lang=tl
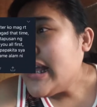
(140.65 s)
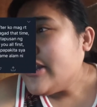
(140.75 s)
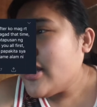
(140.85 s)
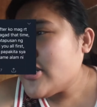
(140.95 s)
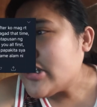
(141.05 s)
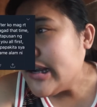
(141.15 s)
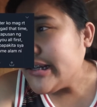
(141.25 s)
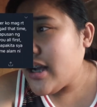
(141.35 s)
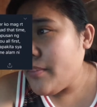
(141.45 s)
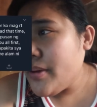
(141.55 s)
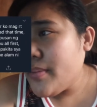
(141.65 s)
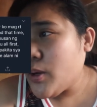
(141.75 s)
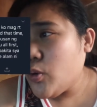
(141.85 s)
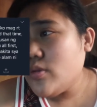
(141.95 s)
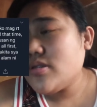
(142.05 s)
Nag-start kami
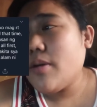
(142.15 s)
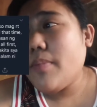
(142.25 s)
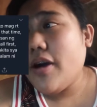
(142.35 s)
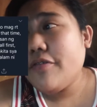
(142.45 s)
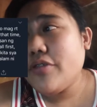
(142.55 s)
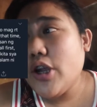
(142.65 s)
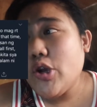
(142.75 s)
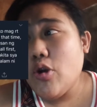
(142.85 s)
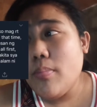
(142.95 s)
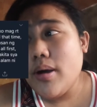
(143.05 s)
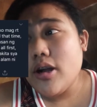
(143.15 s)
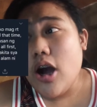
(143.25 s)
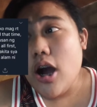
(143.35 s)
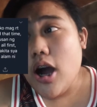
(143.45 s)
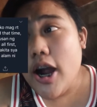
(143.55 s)
mag-usap after ko
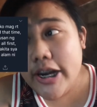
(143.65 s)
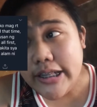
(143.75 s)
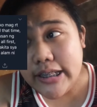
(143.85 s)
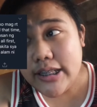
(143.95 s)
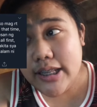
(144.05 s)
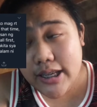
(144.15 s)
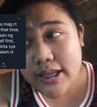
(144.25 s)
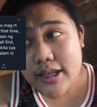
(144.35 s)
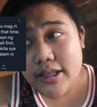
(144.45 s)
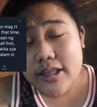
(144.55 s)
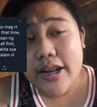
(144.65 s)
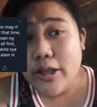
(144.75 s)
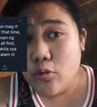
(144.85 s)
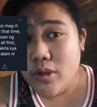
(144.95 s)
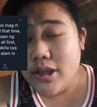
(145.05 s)
mag-RT
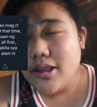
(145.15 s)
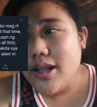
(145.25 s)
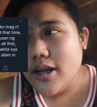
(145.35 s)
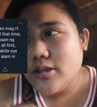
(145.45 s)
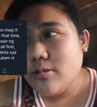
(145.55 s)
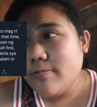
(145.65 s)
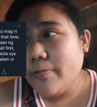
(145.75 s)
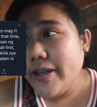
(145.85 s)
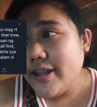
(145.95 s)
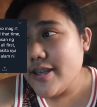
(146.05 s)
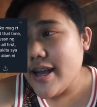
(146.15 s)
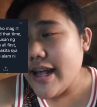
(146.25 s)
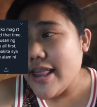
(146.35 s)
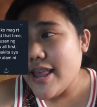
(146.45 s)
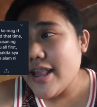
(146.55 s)
retweet ng tweet
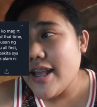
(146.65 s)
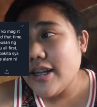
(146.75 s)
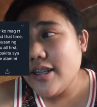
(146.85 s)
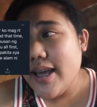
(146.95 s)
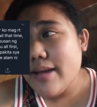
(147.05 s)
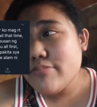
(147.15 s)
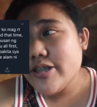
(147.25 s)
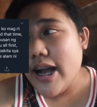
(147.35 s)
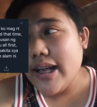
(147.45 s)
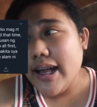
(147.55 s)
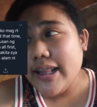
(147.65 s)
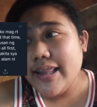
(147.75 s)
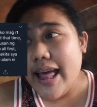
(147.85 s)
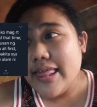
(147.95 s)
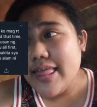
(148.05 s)
niya, then nag-DM siya agad
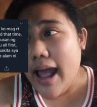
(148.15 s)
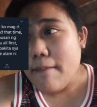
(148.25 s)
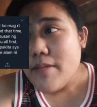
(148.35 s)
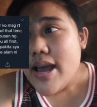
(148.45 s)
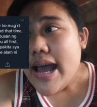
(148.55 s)
that time.